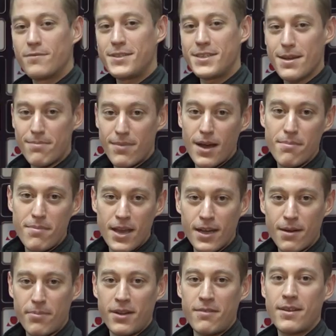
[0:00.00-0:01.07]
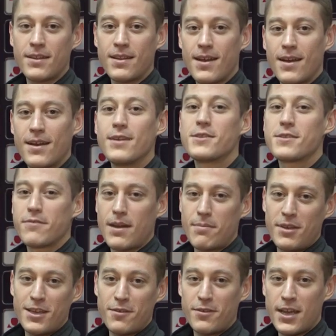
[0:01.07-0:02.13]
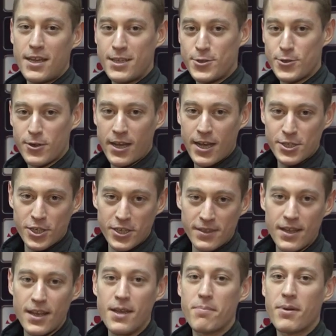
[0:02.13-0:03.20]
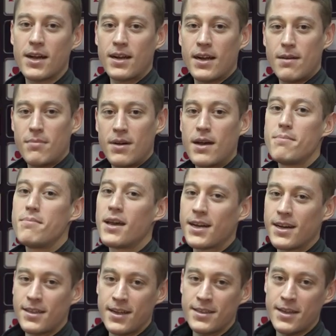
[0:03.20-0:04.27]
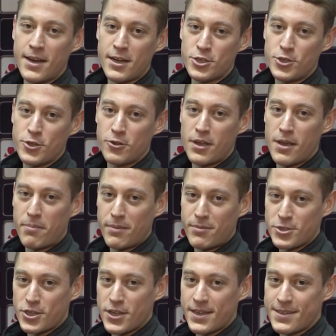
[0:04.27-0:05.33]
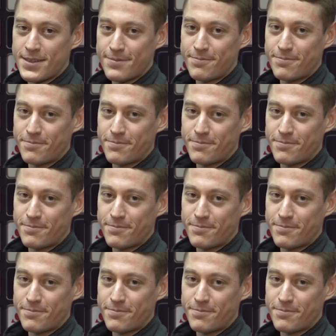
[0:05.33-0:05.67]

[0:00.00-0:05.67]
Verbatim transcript: Всем мега привет! С вами Евгений Тюргашкин и программа «Мегалада. Рожденные побеждать».